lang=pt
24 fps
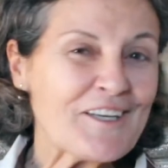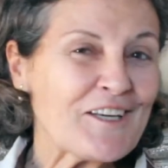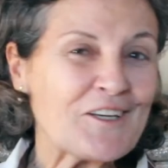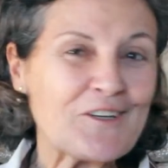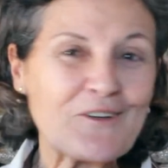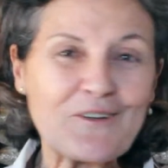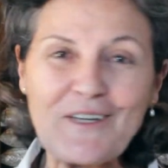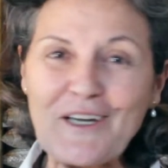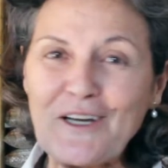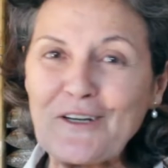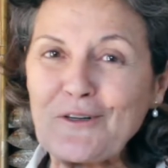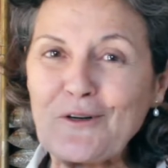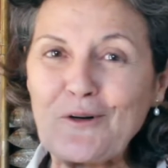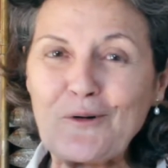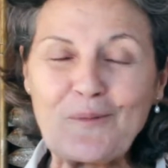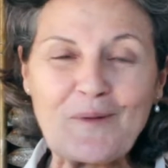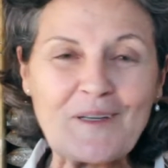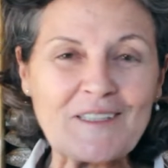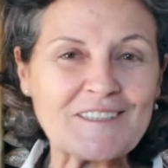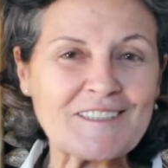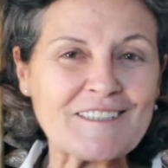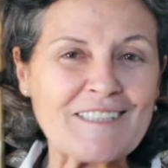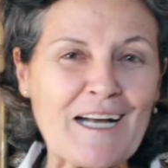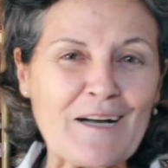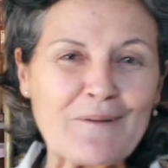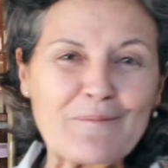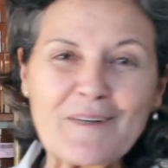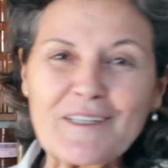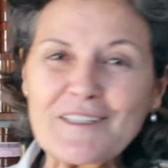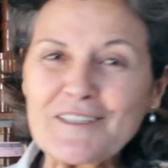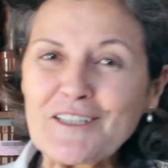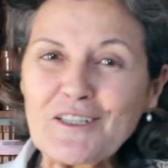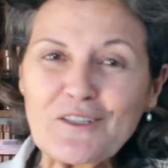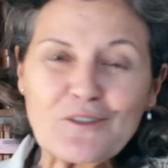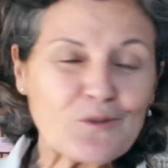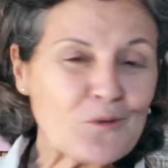eu quero começar
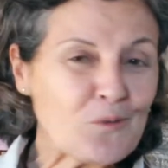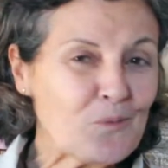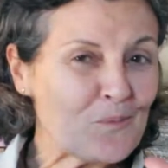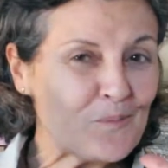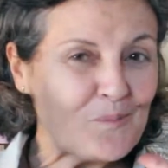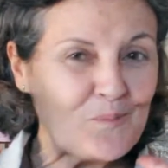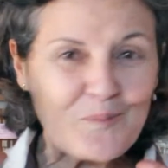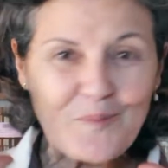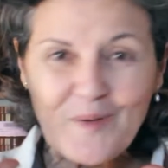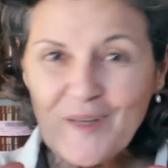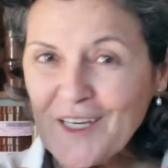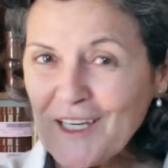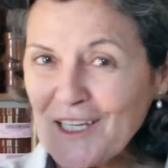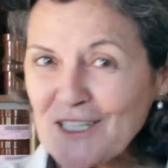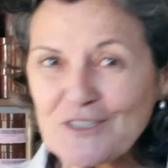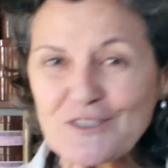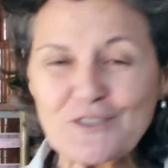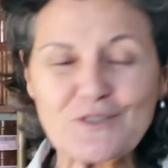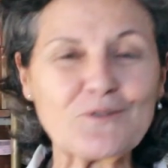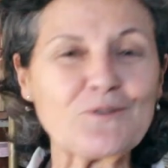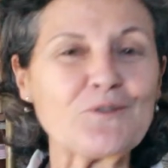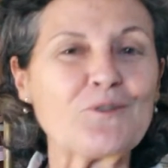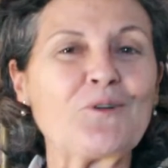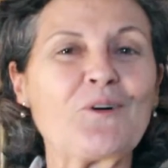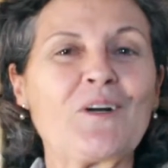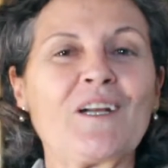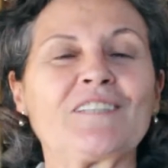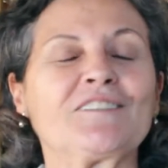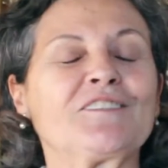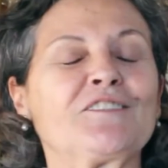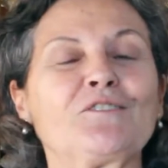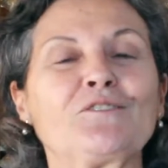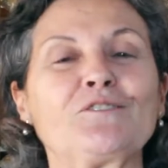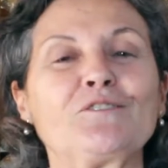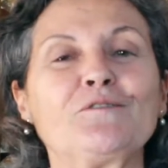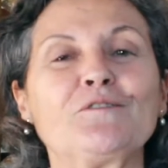mandando um beijo no
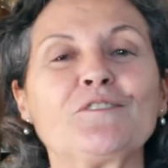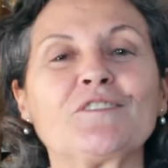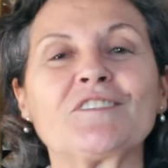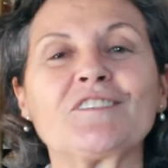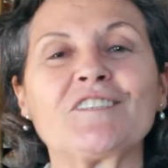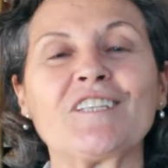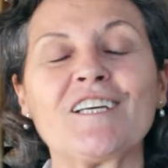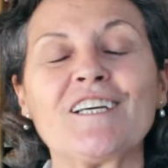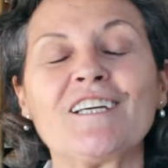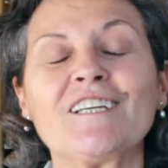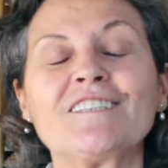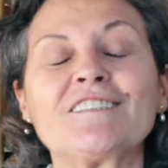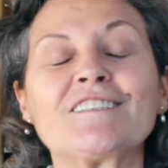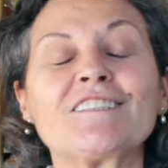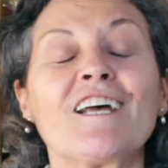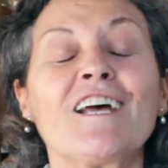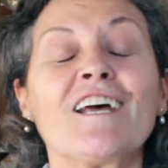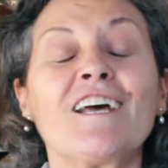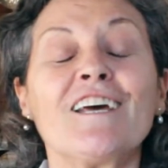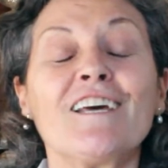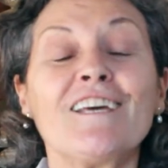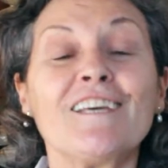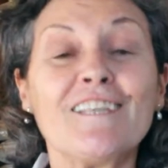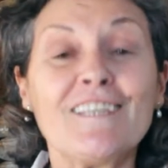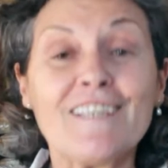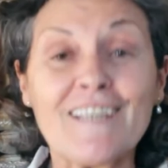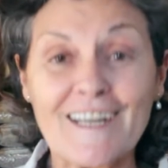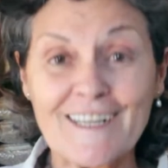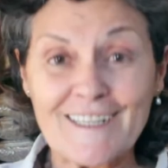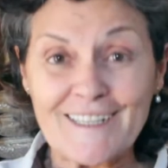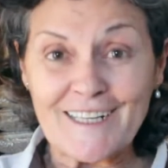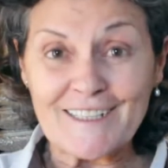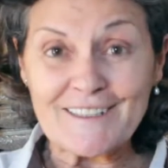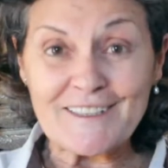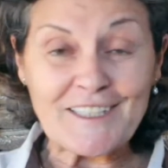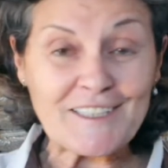coração de vocês e
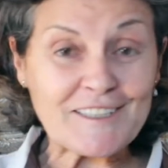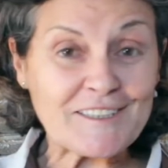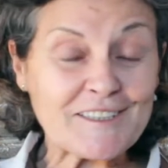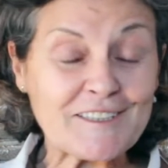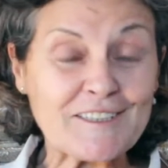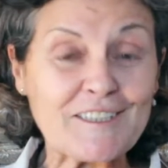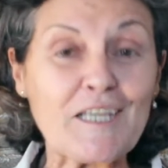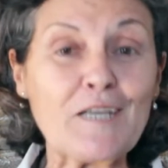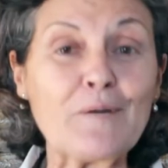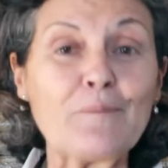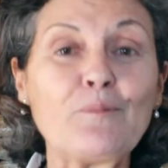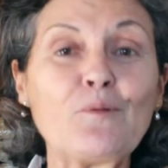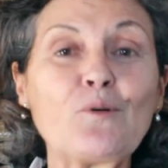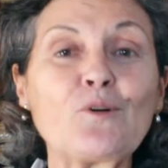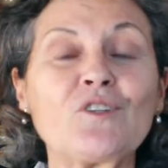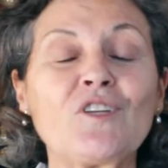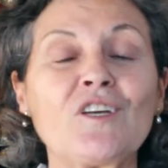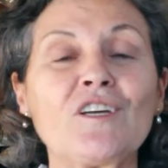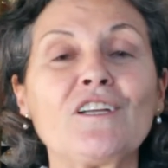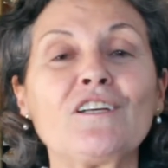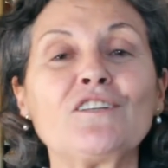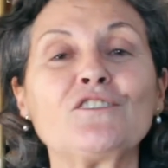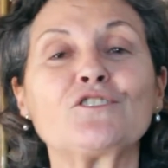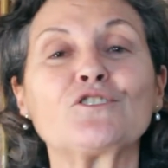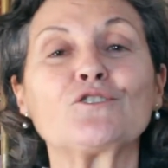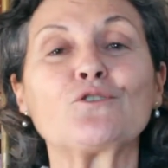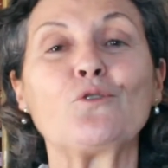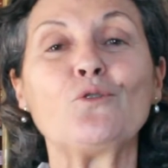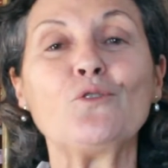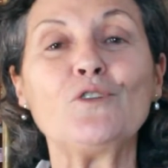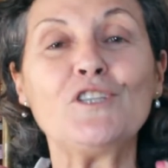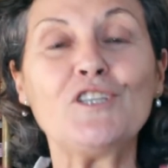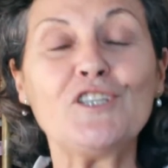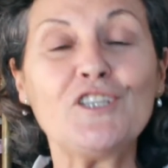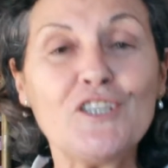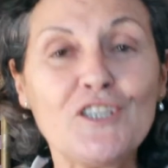agradecer por terem
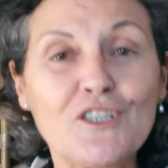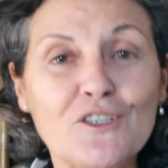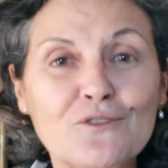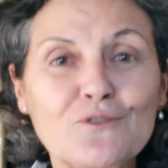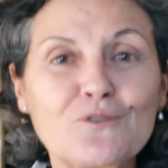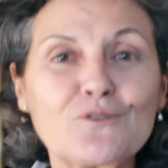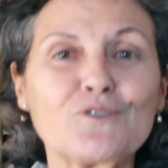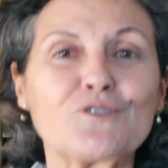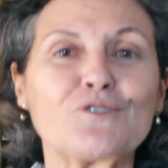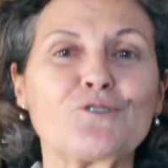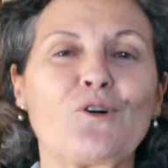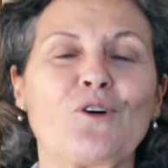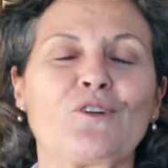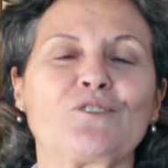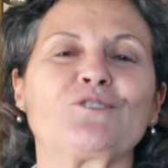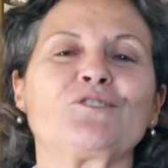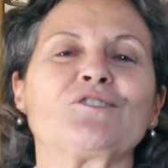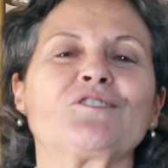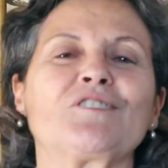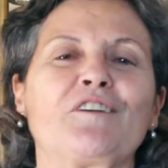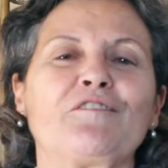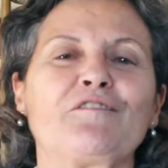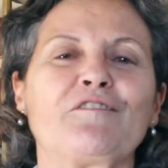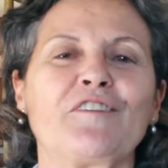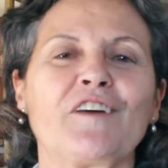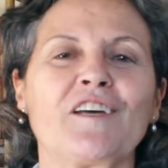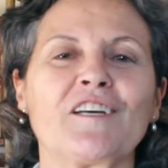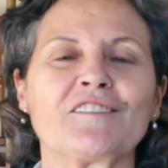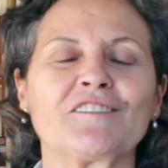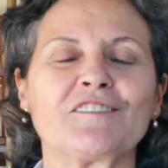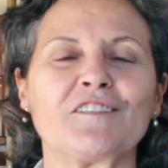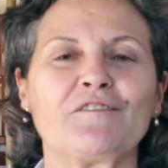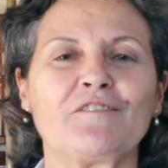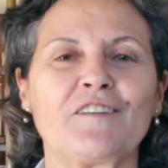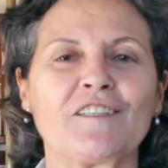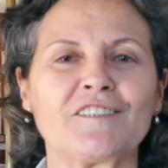escolhido os nossos
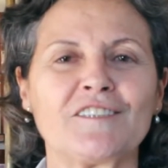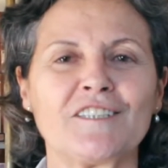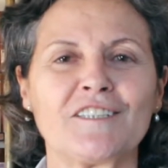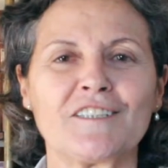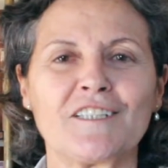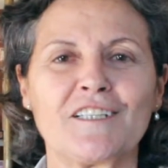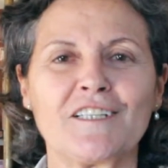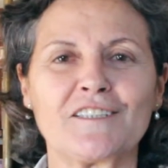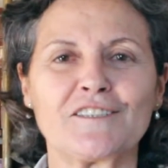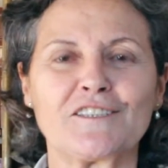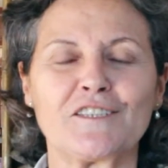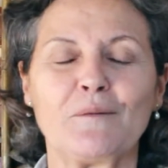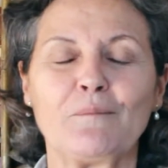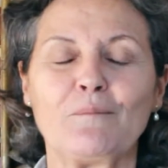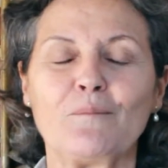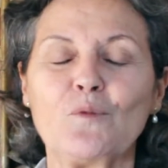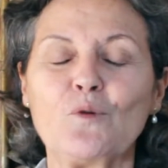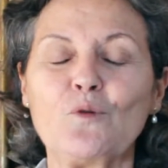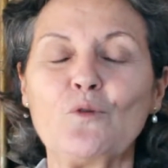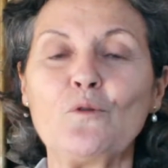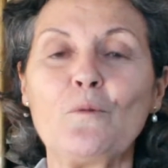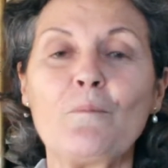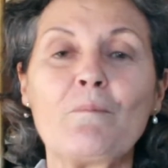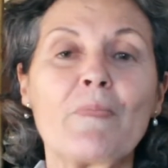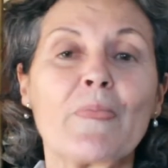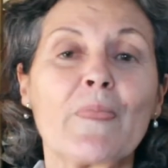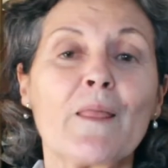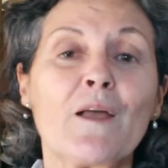cafés da Fazenda Caxambu,